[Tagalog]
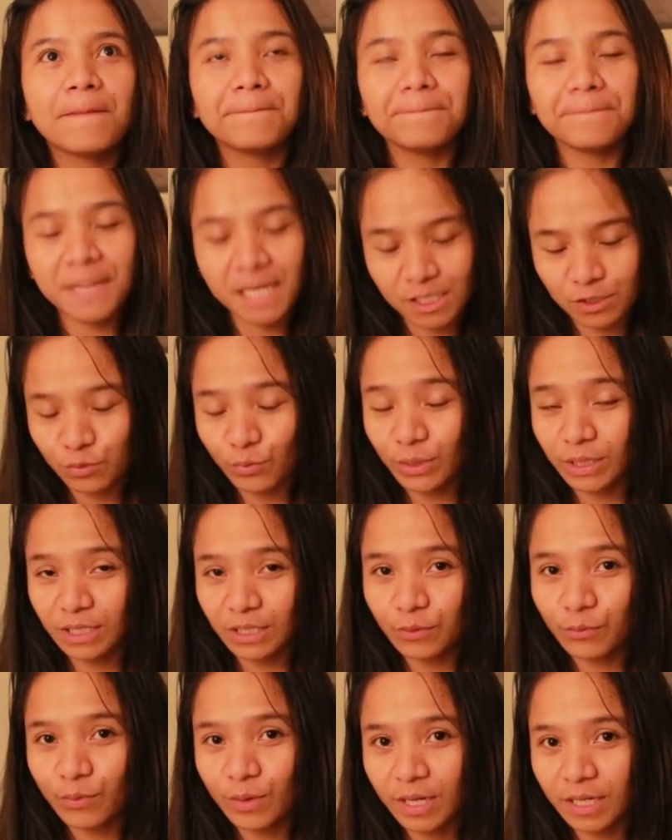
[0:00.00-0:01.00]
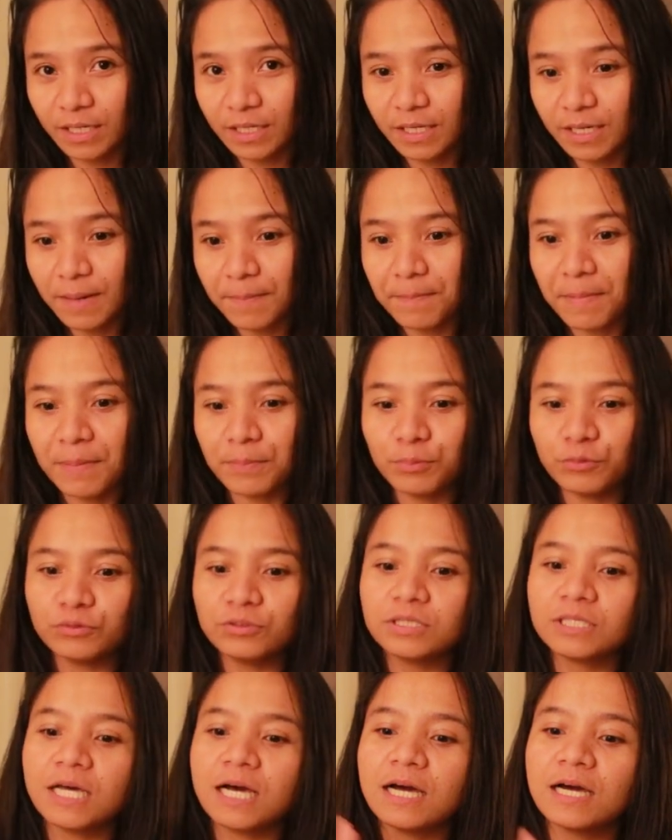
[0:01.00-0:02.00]
May 21,
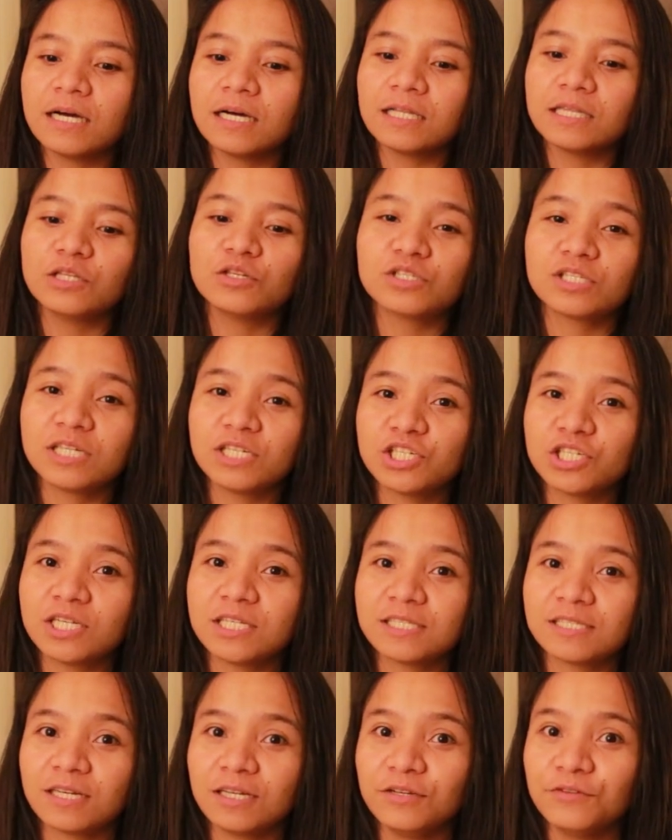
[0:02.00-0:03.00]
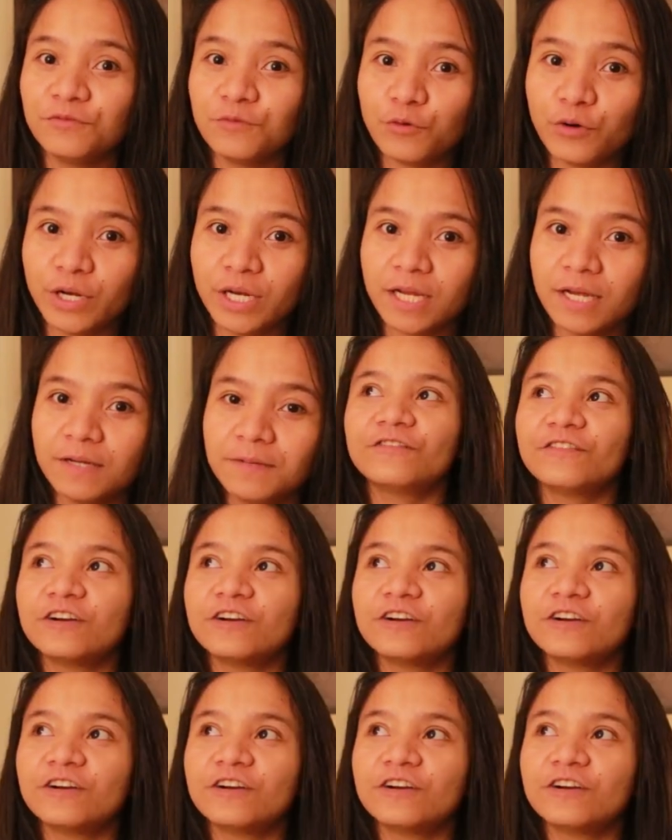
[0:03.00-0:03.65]
papuntang Los Angeles, California.